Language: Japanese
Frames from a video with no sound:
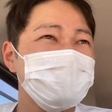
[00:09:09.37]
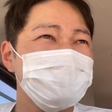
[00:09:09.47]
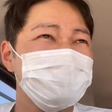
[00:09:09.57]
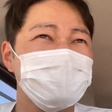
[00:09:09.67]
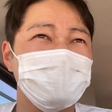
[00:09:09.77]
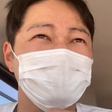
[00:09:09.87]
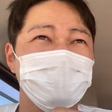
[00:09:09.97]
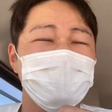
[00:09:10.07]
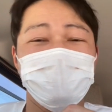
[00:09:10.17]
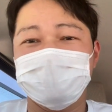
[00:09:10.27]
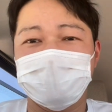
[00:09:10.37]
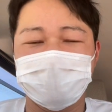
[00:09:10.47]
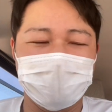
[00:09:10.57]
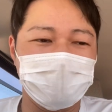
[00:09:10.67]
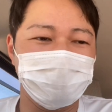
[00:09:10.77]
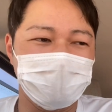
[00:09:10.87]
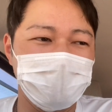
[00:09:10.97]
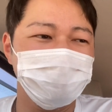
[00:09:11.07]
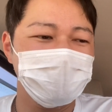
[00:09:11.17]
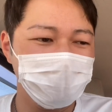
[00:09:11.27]
そういった怪我してしまったとか
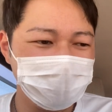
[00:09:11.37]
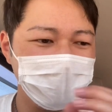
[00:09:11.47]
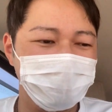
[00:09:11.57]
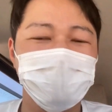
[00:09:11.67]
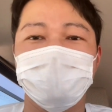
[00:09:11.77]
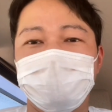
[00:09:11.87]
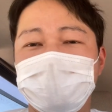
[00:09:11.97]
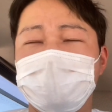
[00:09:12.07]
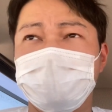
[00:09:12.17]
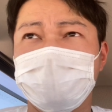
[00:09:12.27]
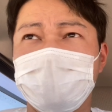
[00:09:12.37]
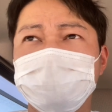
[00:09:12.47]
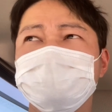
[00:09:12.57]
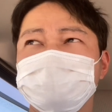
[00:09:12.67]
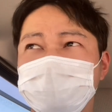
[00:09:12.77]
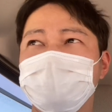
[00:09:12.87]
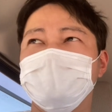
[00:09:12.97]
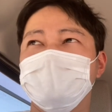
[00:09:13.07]
ね、まあどうしても無理な場合ってやっぱあるんですよ。